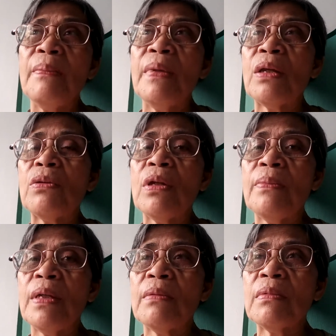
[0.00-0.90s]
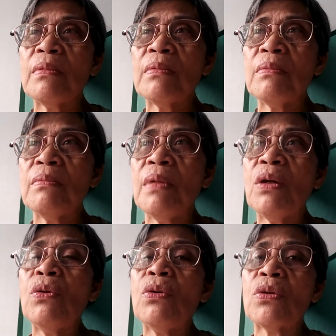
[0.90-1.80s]
Mayroon naman
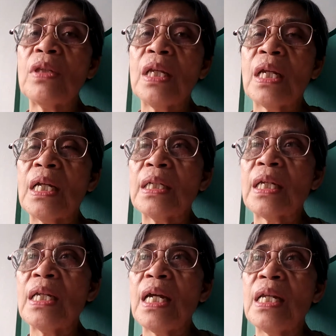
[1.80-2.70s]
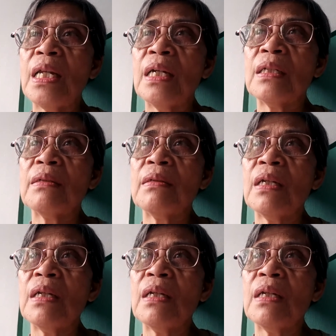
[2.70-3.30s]
mau-orderan, kaya lang,